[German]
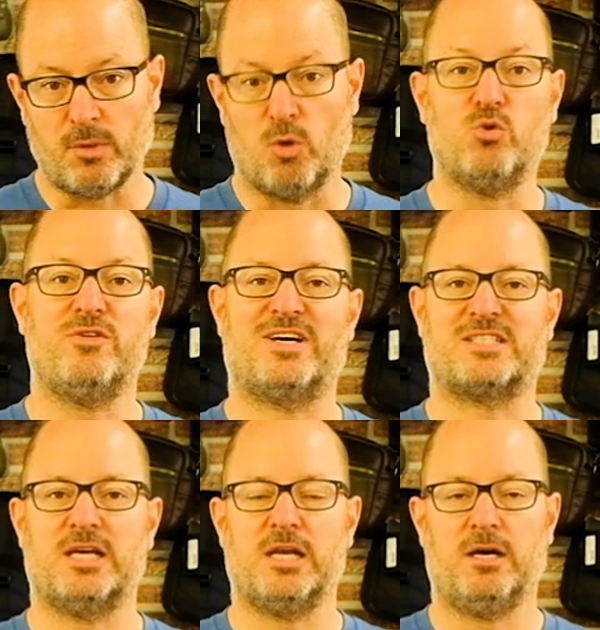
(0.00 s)

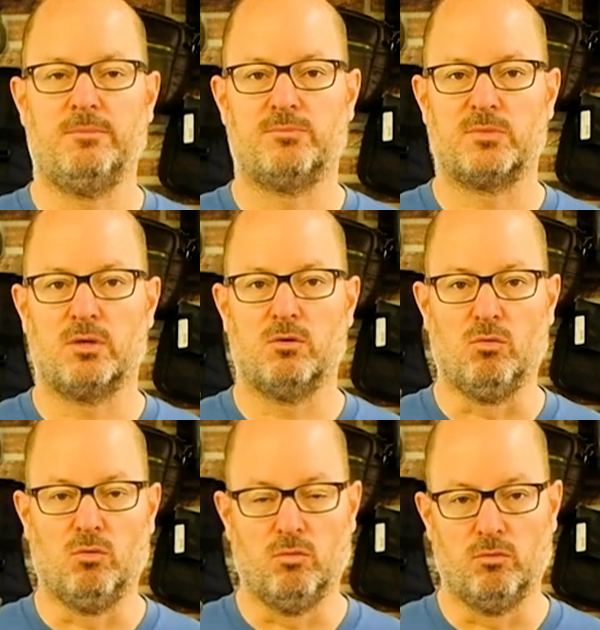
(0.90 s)
universellen
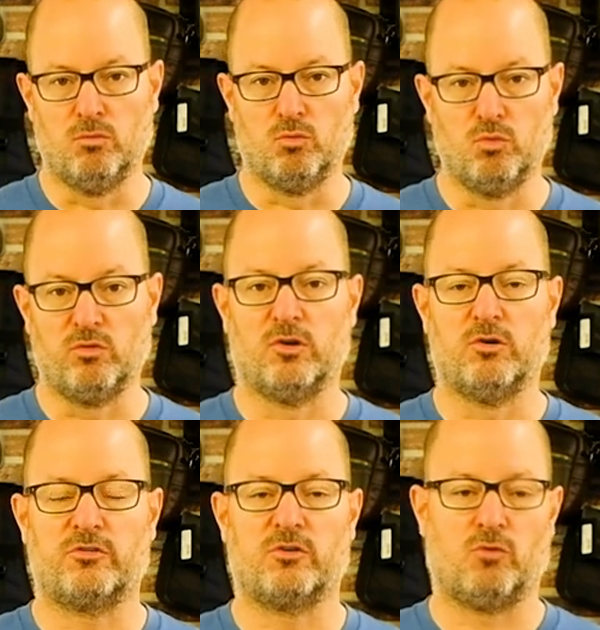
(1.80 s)

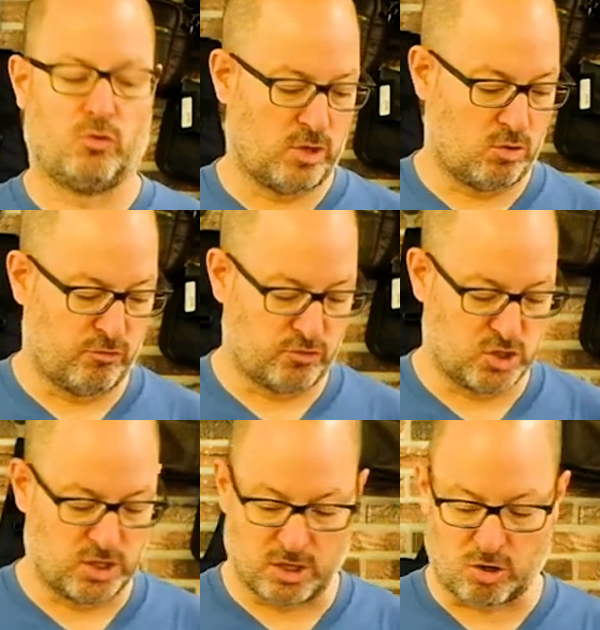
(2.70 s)
Auslöser, den ich auf
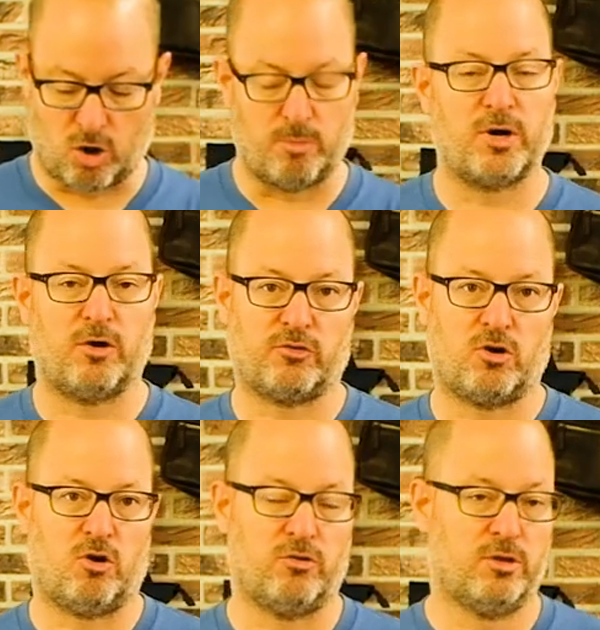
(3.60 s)
verschiedenen Kameras
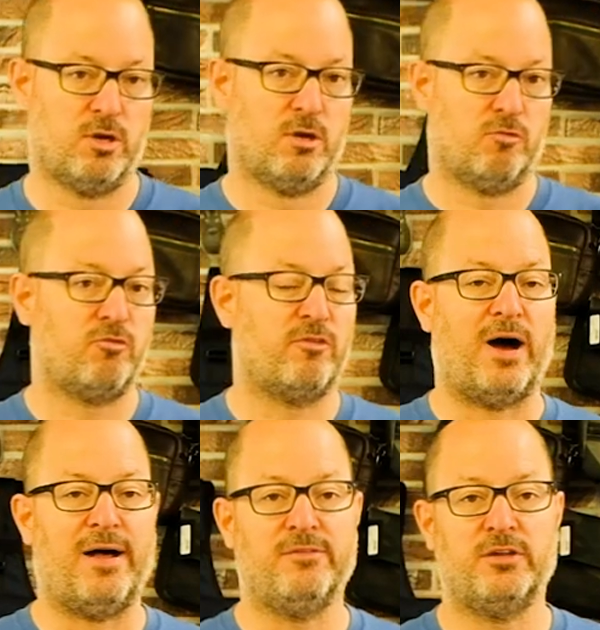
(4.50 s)
kann
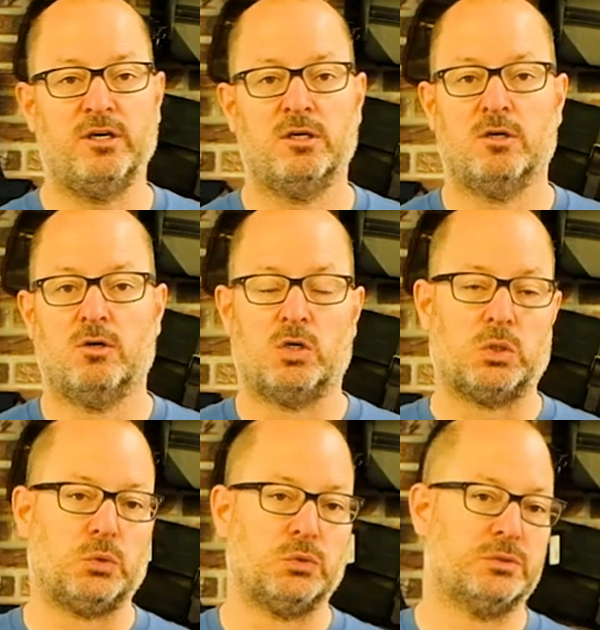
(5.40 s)
verwenden
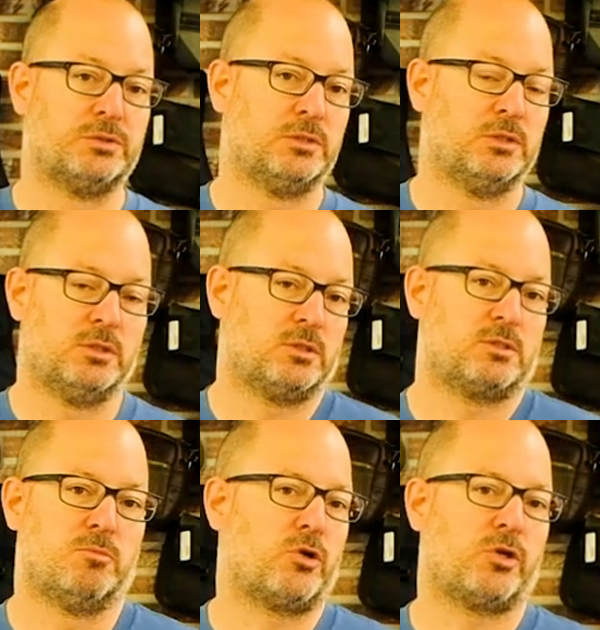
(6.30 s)
und
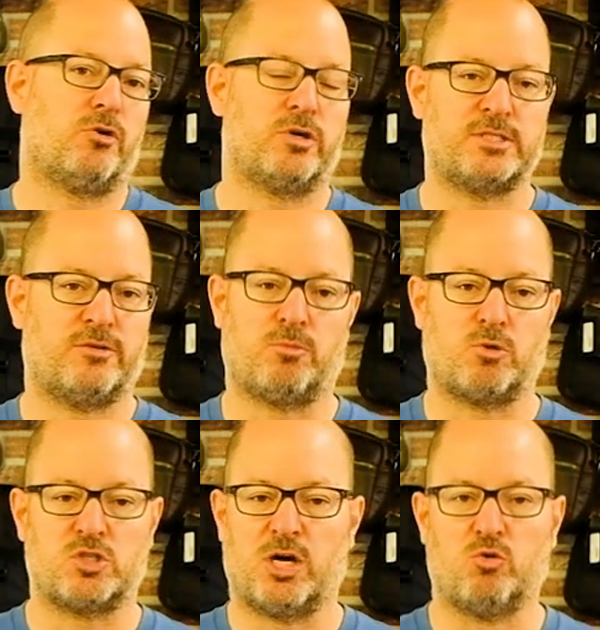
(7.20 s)
das möchte ich euch jetzt einfach
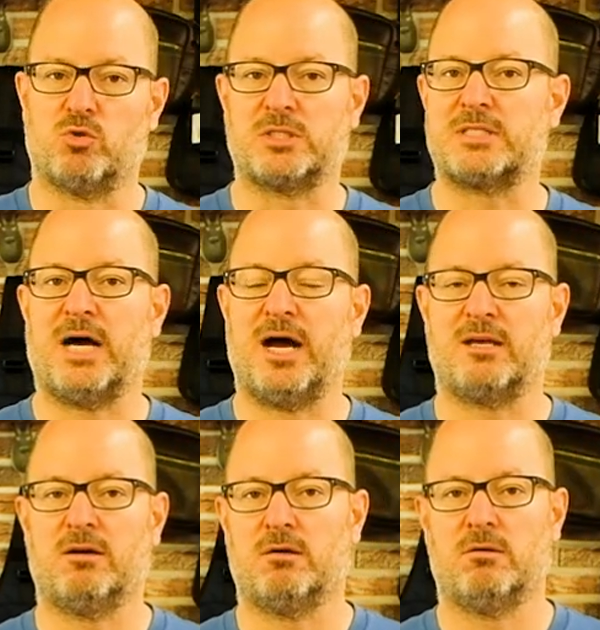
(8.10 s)
mal schnell kurz
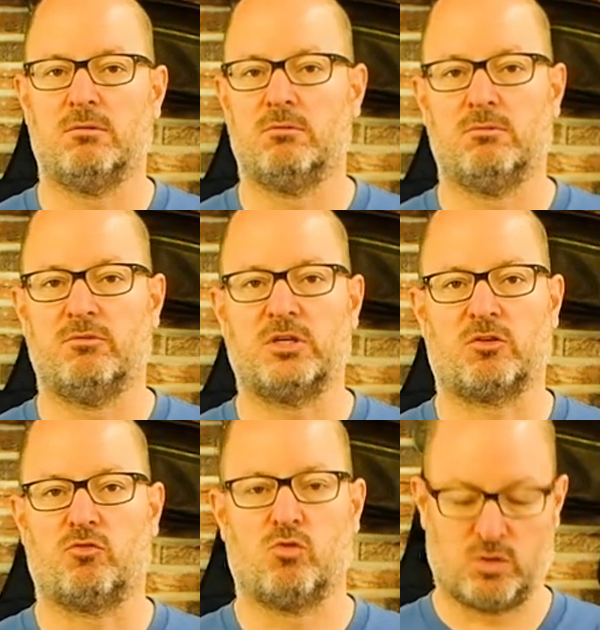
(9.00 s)
zeigen, wie
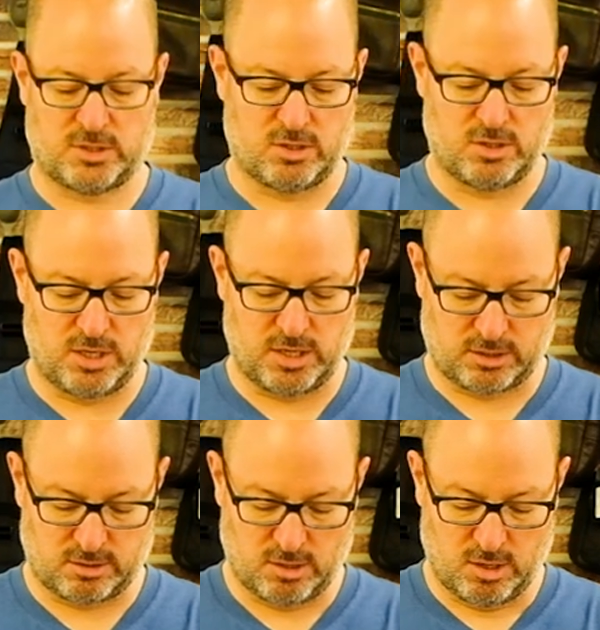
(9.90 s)
das funktioniert.